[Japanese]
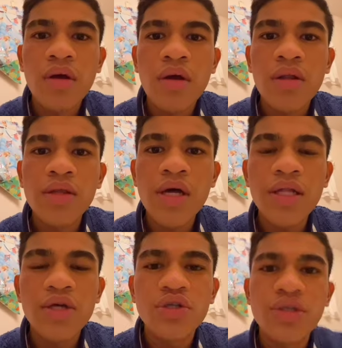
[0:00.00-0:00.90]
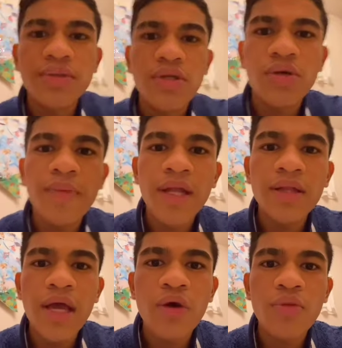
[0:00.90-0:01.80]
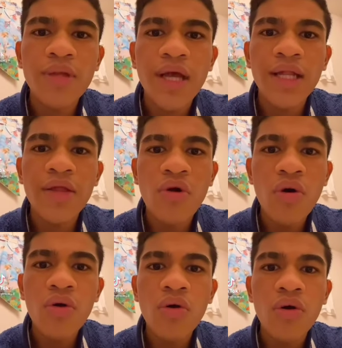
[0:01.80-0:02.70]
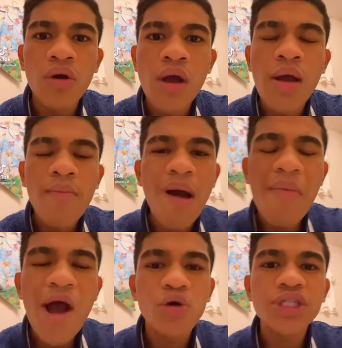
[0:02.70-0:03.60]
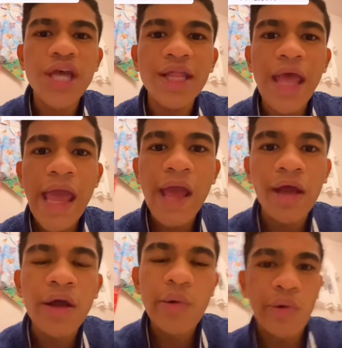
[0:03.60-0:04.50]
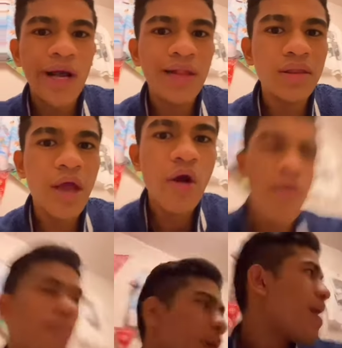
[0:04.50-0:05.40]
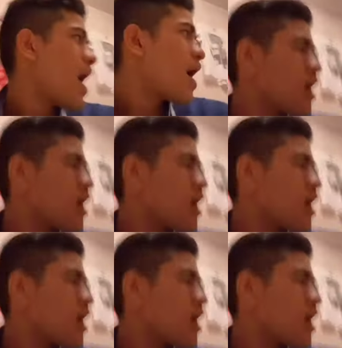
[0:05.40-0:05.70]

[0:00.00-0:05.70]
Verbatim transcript: なんで唇明太子みたいなのママ教えて分かったよママ